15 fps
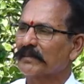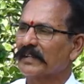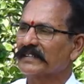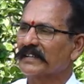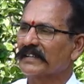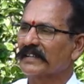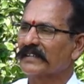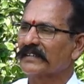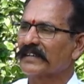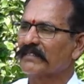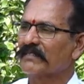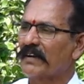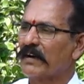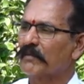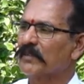ప్రతి ఒక్కరు కూడా
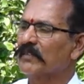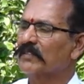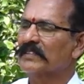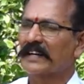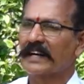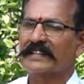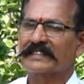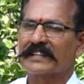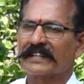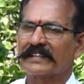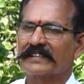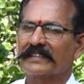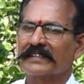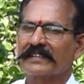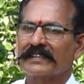ఫామ్ హౌస్
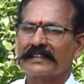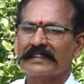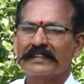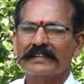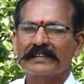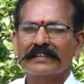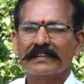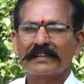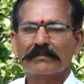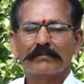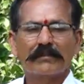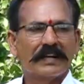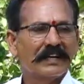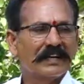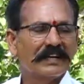కల్చర్కు
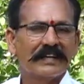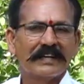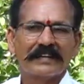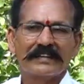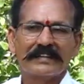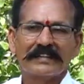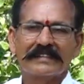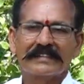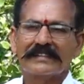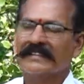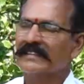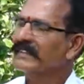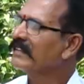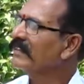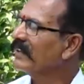మళ్ళీ
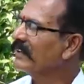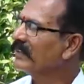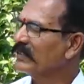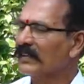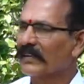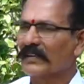ఎంతో